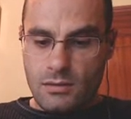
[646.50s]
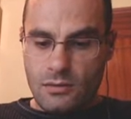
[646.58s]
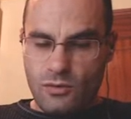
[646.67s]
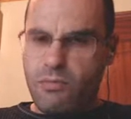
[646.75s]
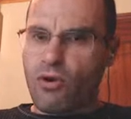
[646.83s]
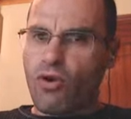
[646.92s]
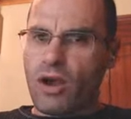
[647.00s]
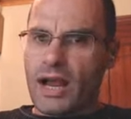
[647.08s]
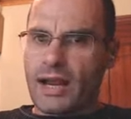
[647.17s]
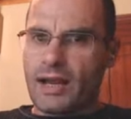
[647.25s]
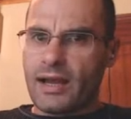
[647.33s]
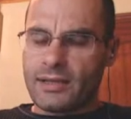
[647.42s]
Poco
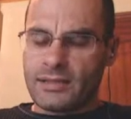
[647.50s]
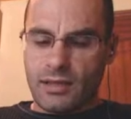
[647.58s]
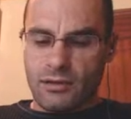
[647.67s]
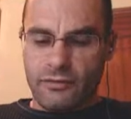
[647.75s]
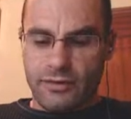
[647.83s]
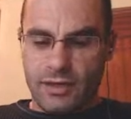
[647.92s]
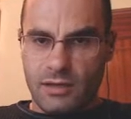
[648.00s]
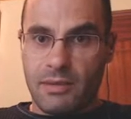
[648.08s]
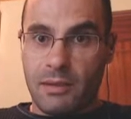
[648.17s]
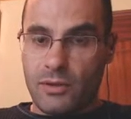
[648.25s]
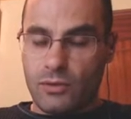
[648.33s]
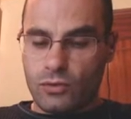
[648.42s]
caca este cofre,
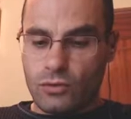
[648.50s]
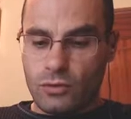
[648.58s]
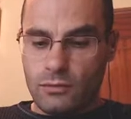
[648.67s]
para mi gusto.